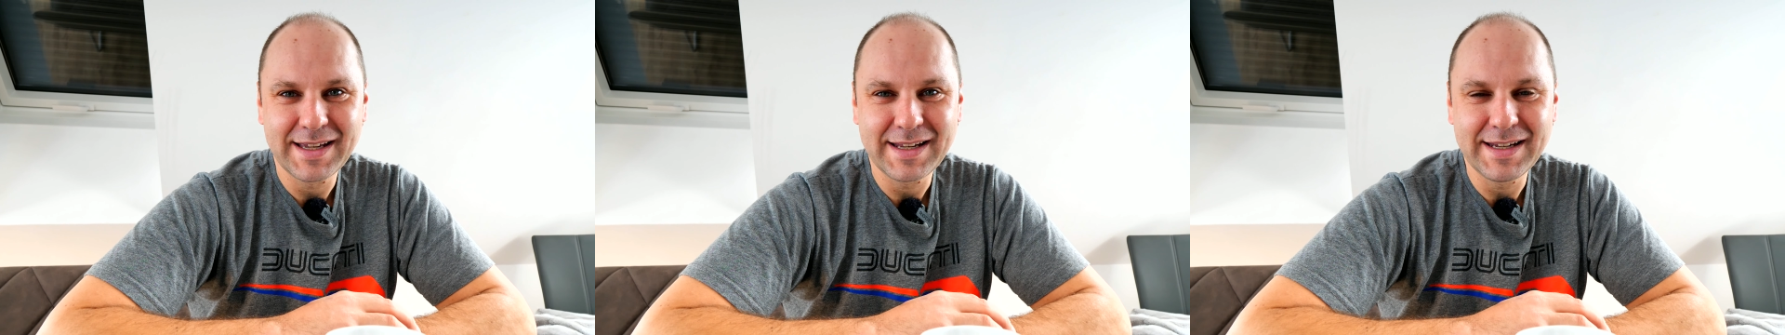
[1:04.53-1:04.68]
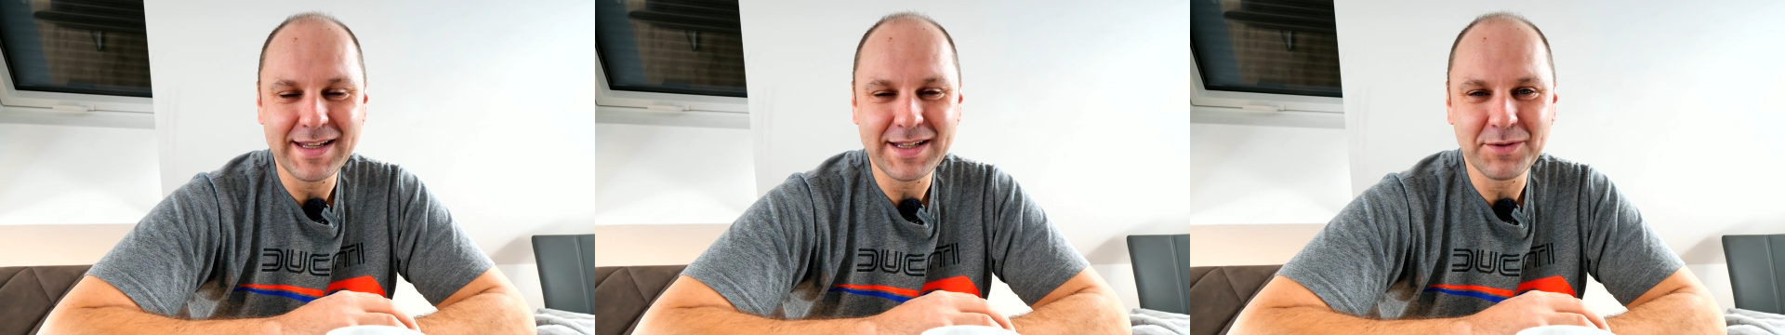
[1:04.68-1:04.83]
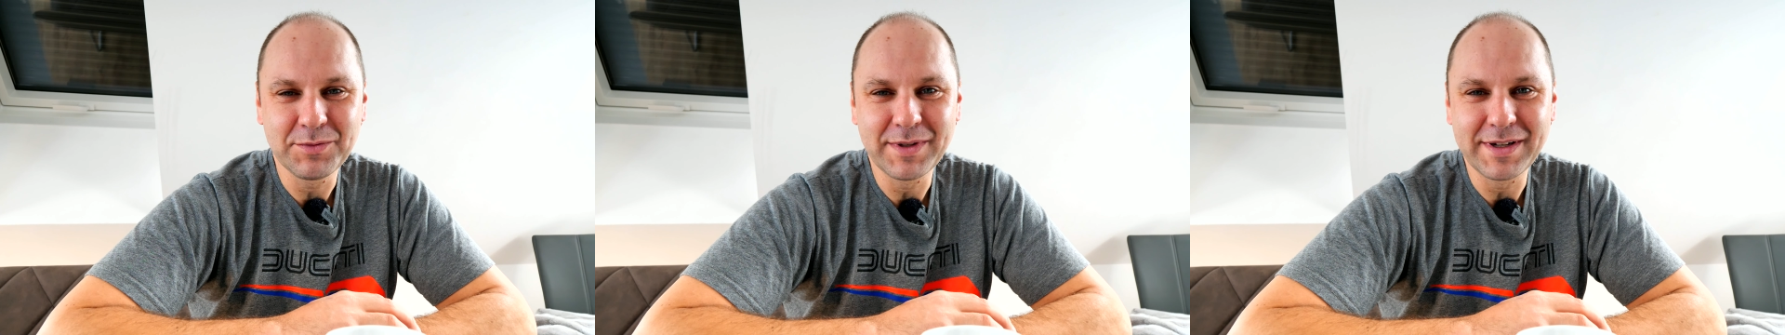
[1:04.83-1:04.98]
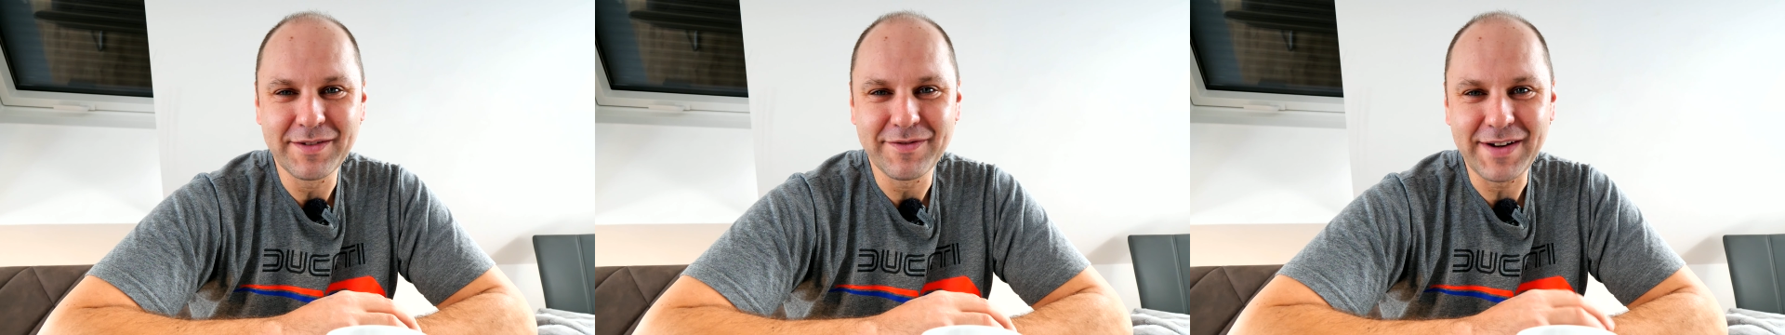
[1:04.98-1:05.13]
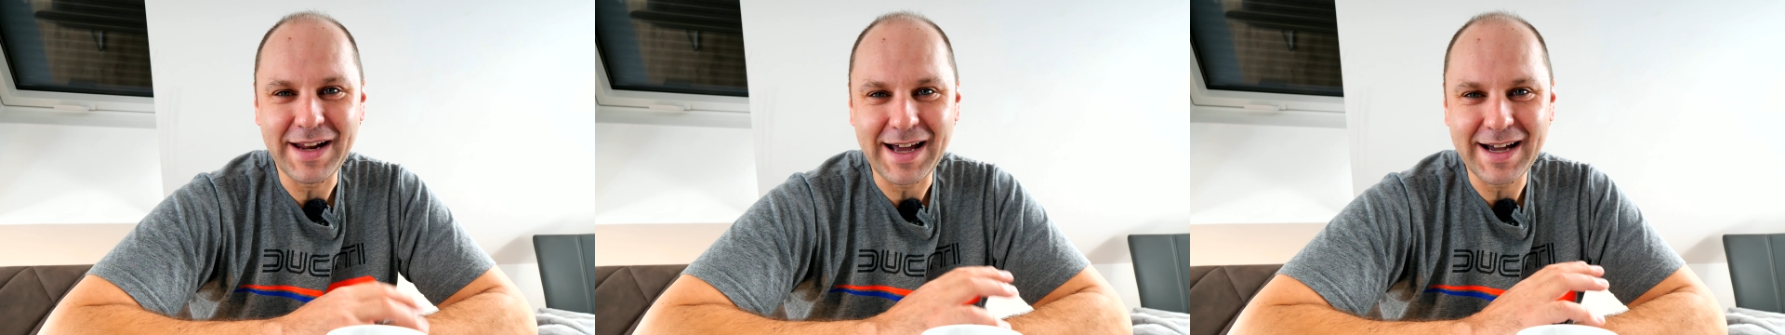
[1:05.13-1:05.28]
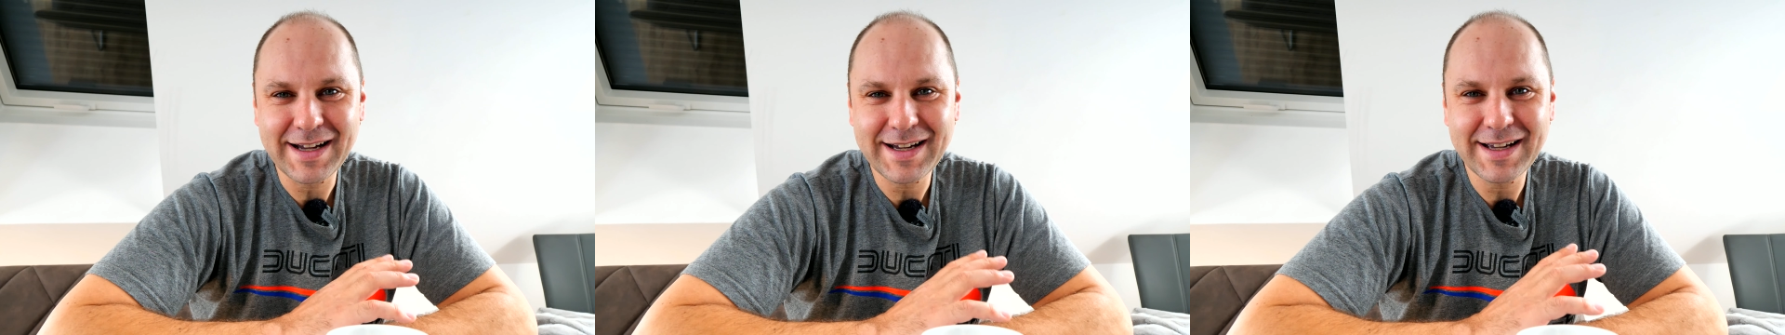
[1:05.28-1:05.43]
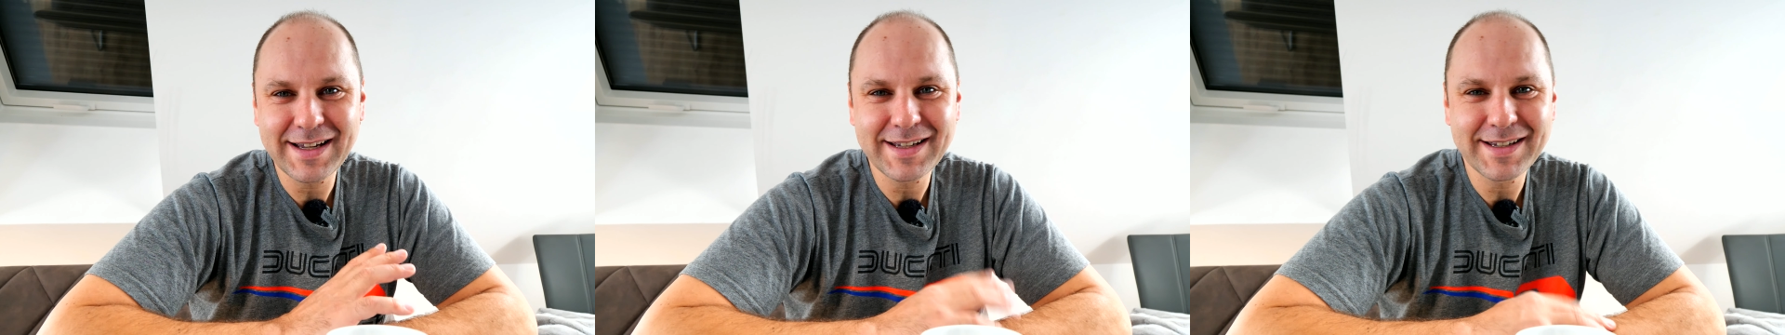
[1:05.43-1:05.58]
nicht nur eine
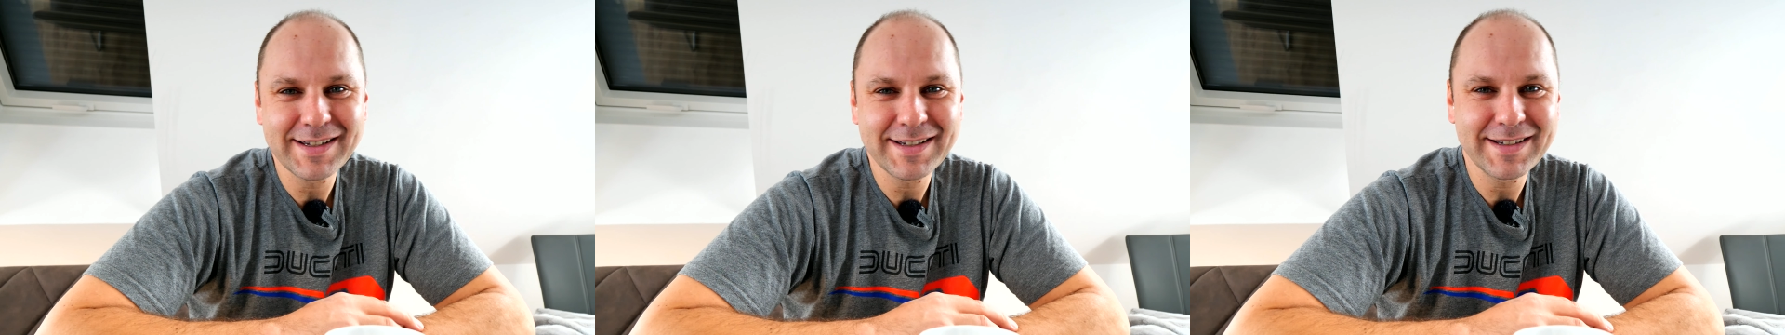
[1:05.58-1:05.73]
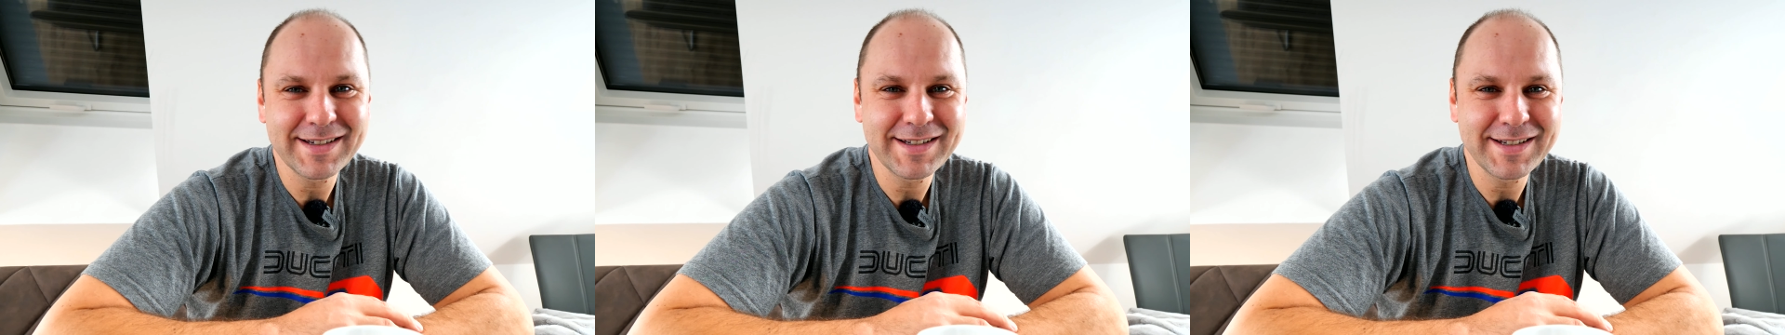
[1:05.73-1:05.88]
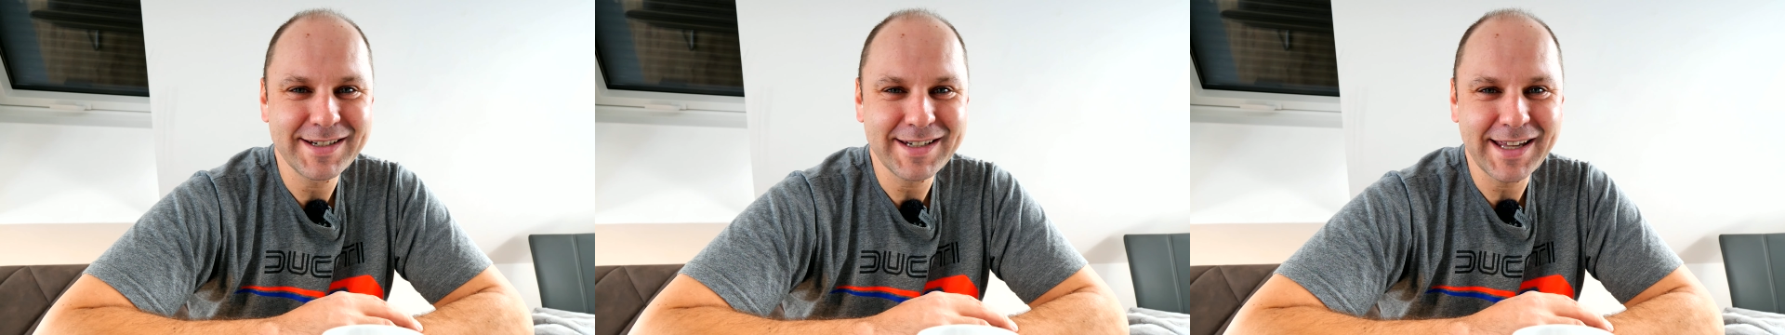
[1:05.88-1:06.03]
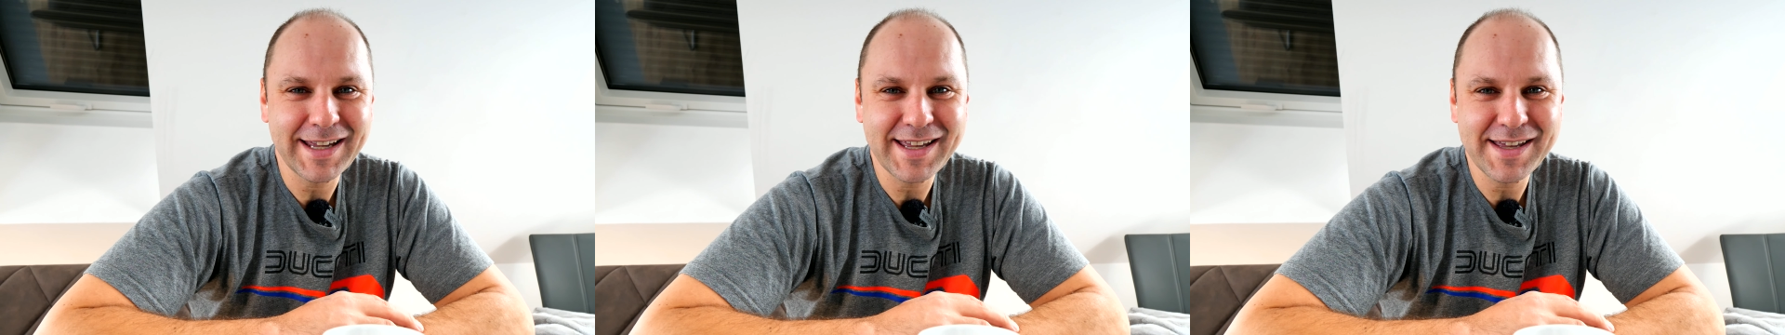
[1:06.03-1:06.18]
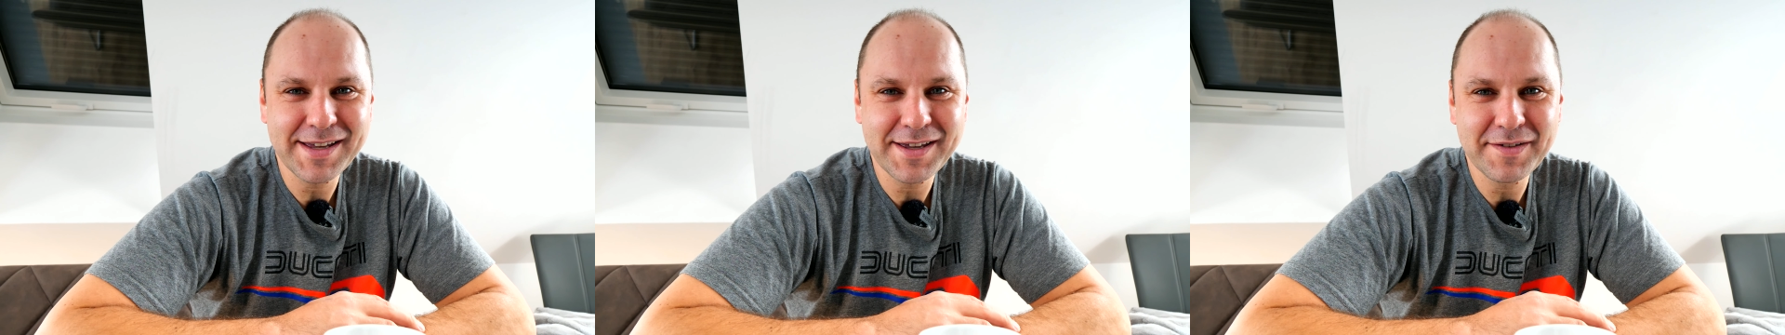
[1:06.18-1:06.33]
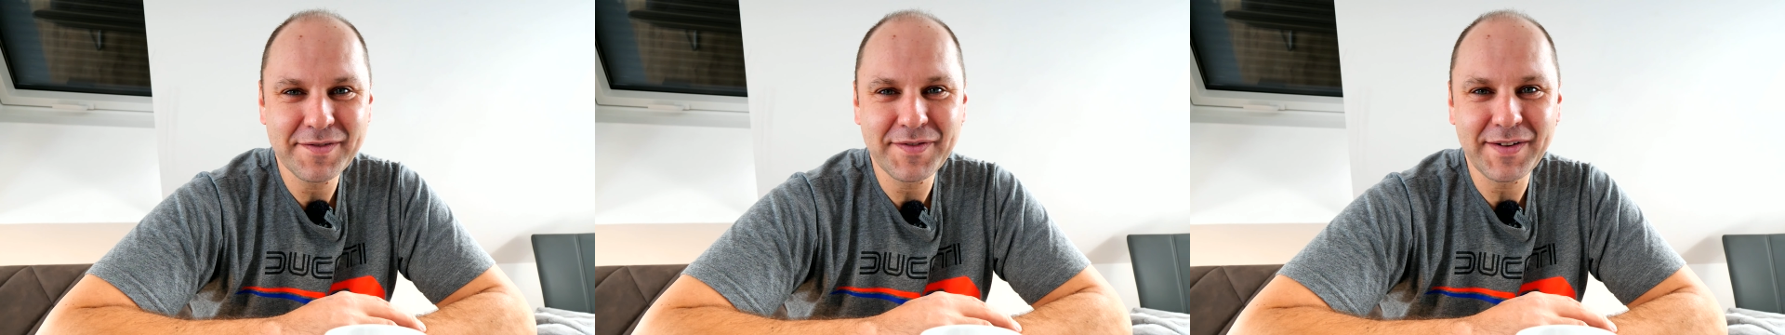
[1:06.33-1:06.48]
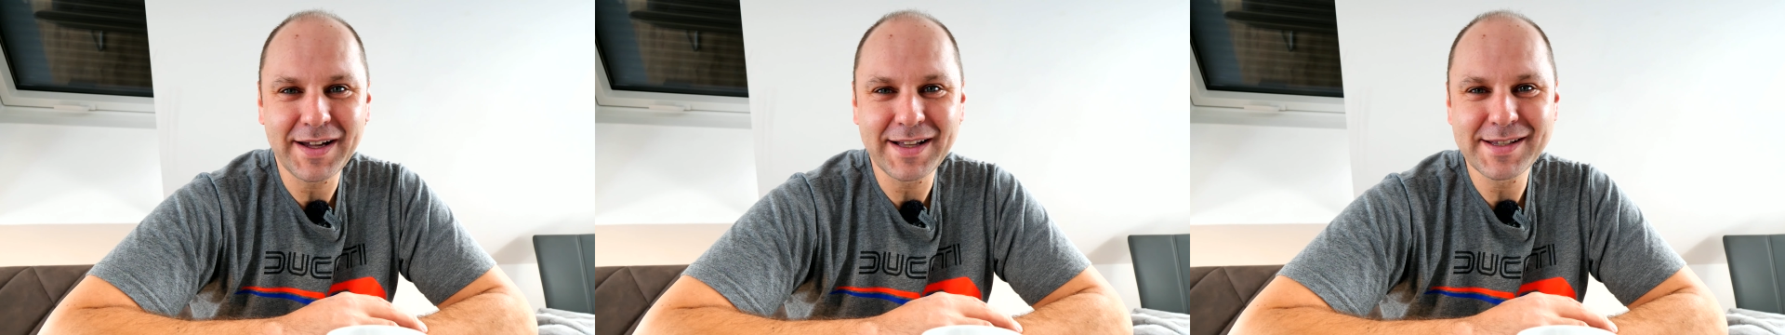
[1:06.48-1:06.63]
flache Strecke
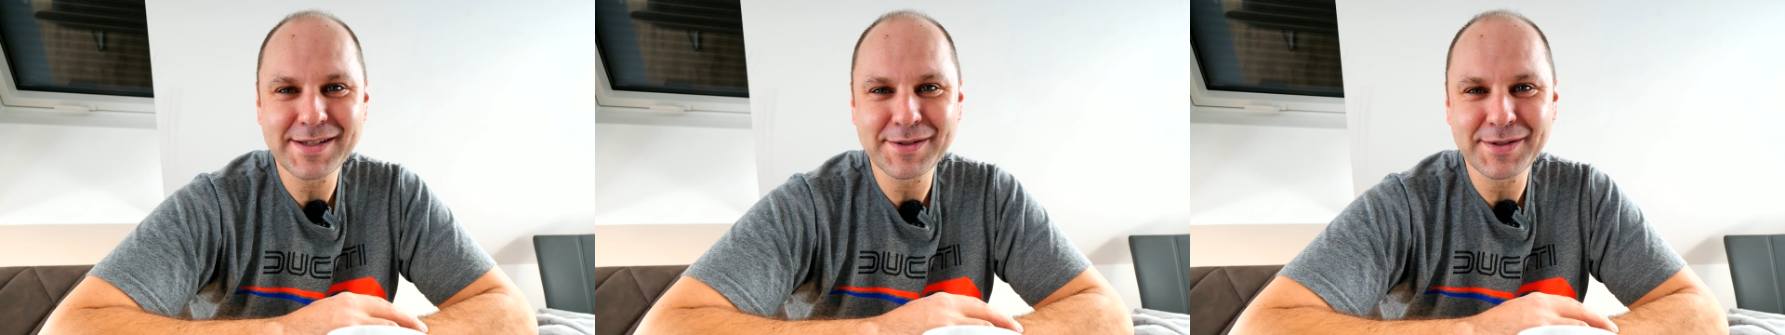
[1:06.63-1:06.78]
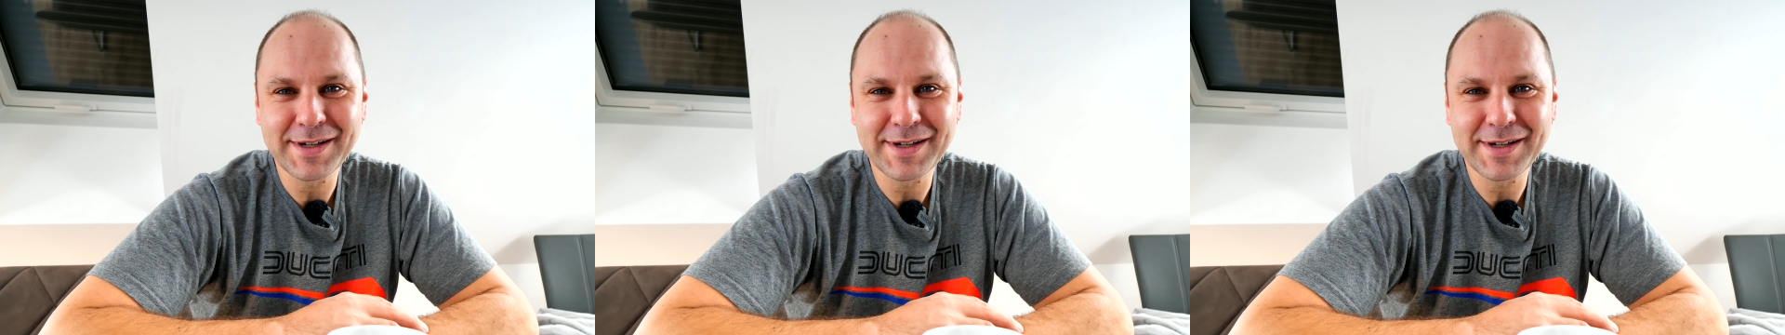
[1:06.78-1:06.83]
gefahren,